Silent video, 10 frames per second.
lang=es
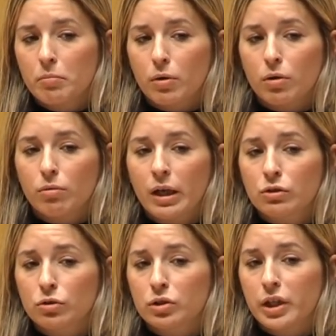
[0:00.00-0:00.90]
por lo cual
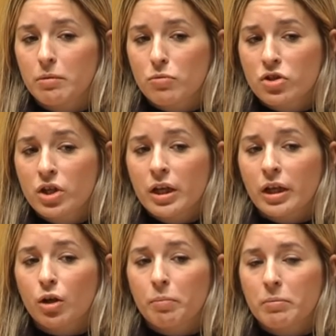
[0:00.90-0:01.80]
nosotros creemos
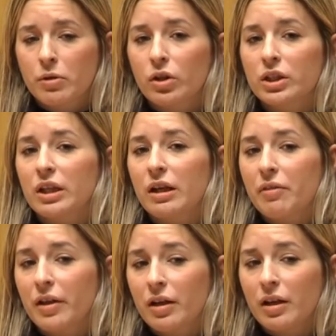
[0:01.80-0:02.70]
que lo primero que tiene que
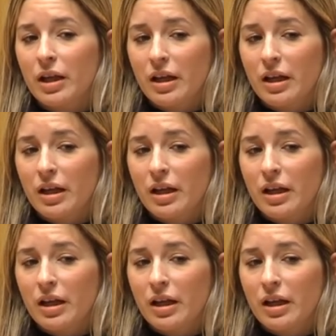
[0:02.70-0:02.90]
hacer